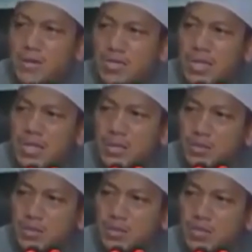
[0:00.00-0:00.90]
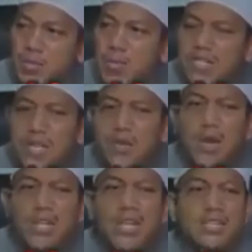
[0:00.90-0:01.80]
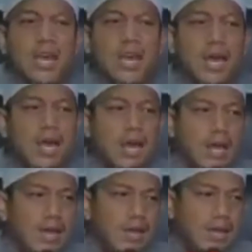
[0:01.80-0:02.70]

Ustadz itu membaca doanya salah.